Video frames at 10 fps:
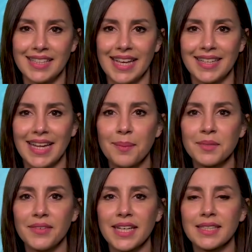Der
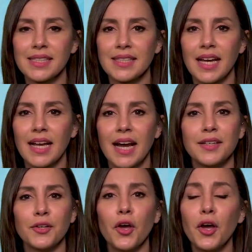Namenswechsel sei
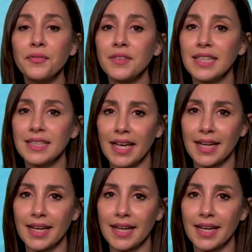eine öffentliche